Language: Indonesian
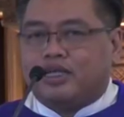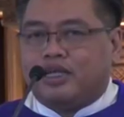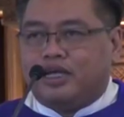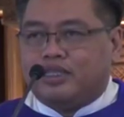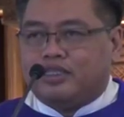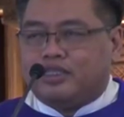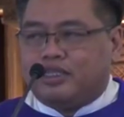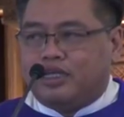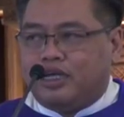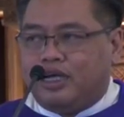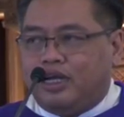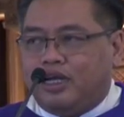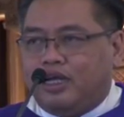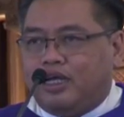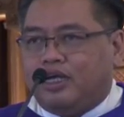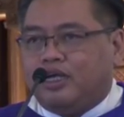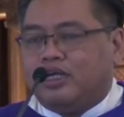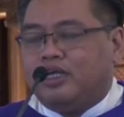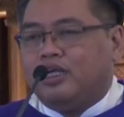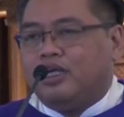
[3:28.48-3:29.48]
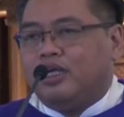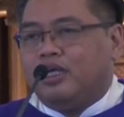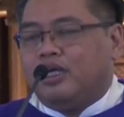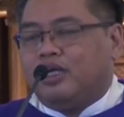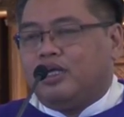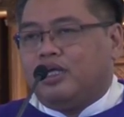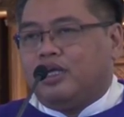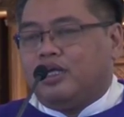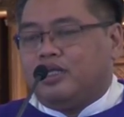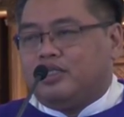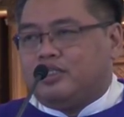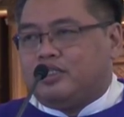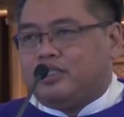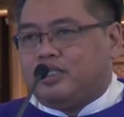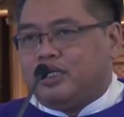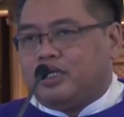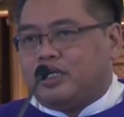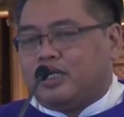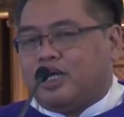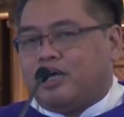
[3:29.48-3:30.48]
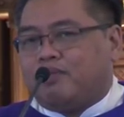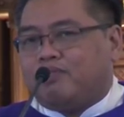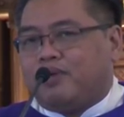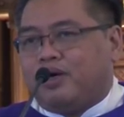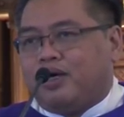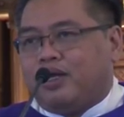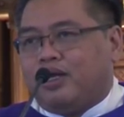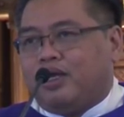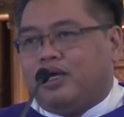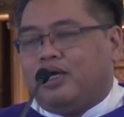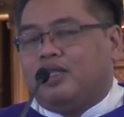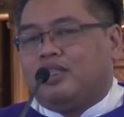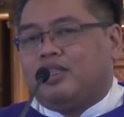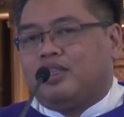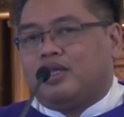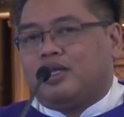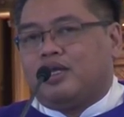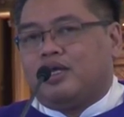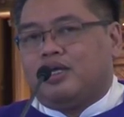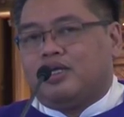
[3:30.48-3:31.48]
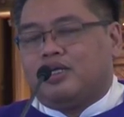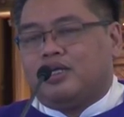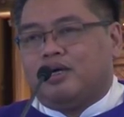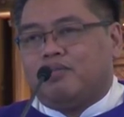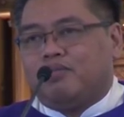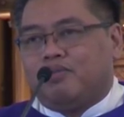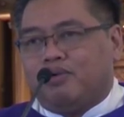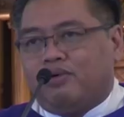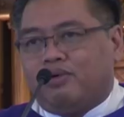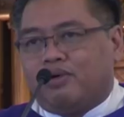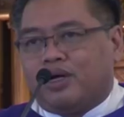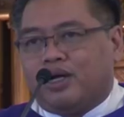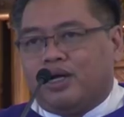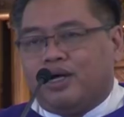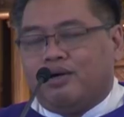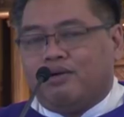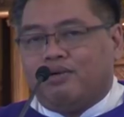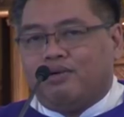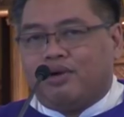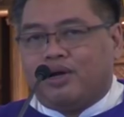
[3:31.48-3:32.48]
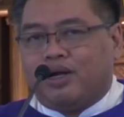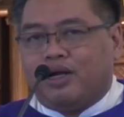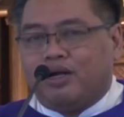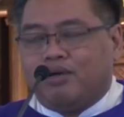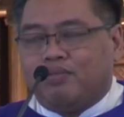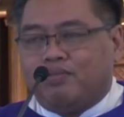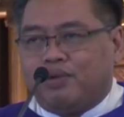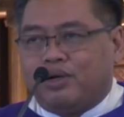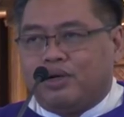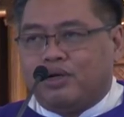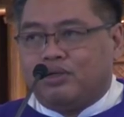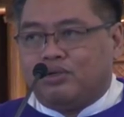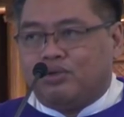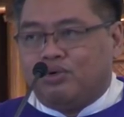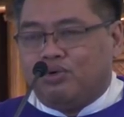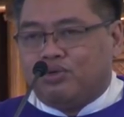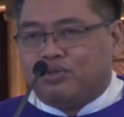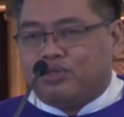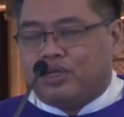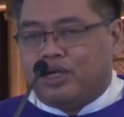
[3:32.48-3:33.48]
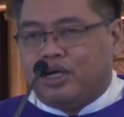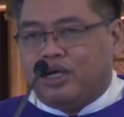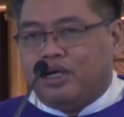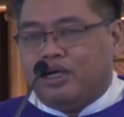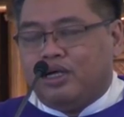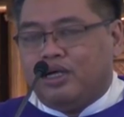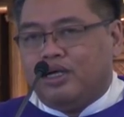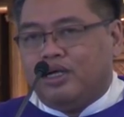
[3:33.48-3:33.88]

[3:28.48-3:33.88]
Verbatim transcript: kasih Allah dan sikap Allah terhadap orang-orang berdosa.